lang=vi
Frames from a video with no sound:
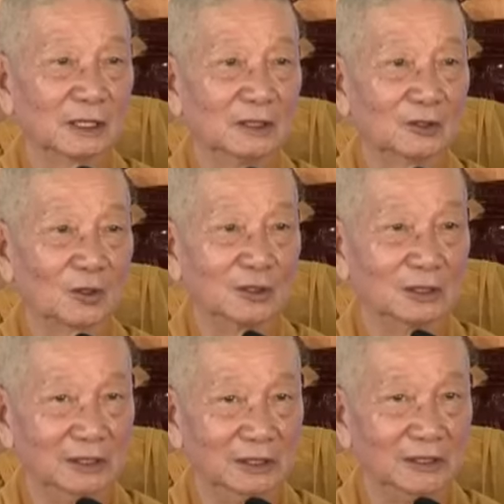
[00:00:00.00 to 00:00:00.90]
Ta đã
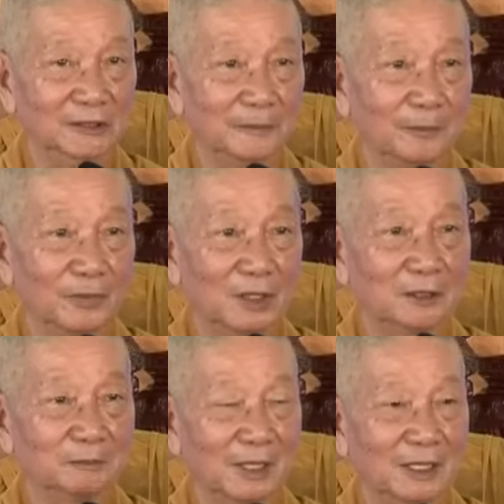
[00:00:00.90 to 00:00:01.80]
con người,
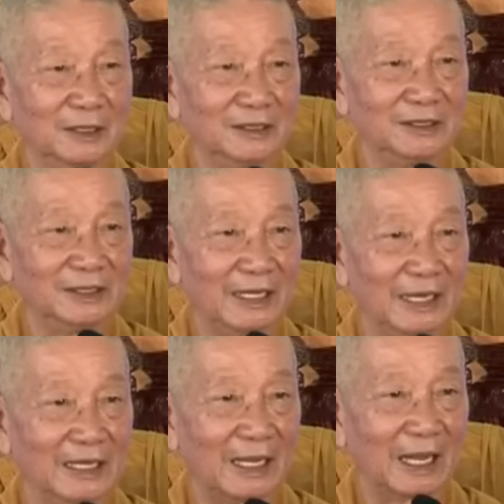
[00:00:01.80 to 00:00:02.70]
nhưng mà người
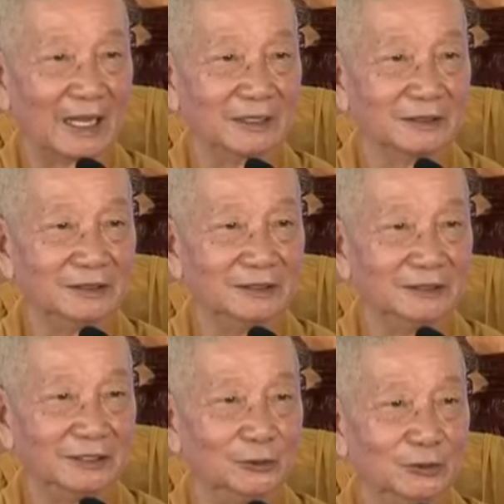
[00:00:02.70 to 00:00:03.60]
hèn hạ,
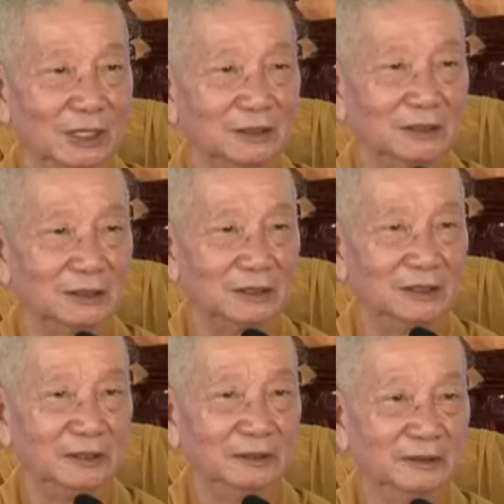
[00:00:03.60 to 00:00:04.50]
người tiểu nhân,
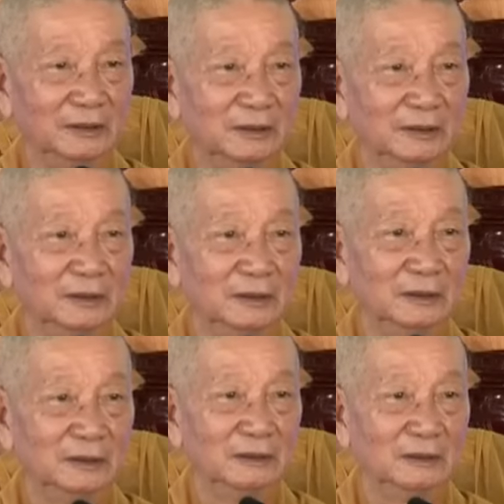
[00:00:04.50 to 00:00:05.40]
người
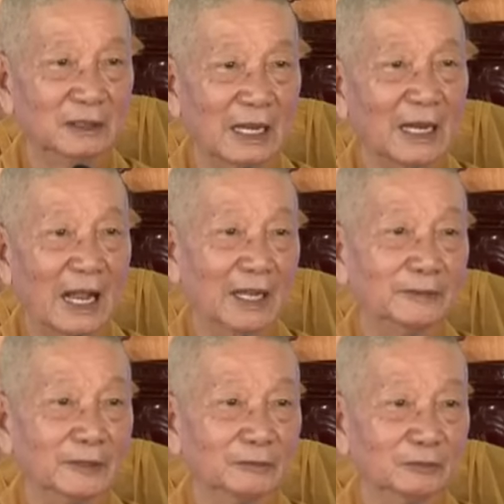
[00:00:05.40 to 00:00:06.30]
ăn
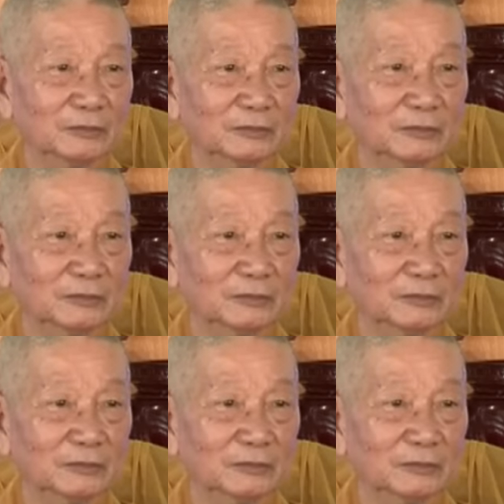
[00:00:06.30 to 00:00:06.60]
hại, phải không?